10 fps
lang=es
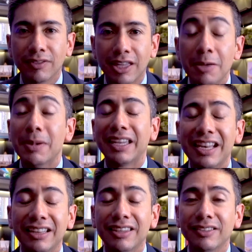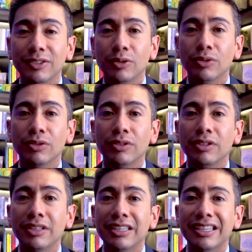Imagínate esto,
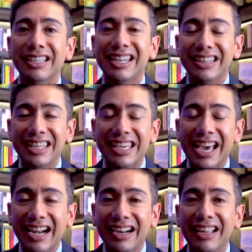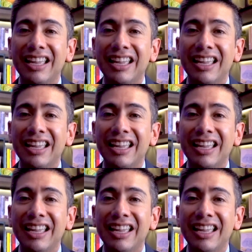criticar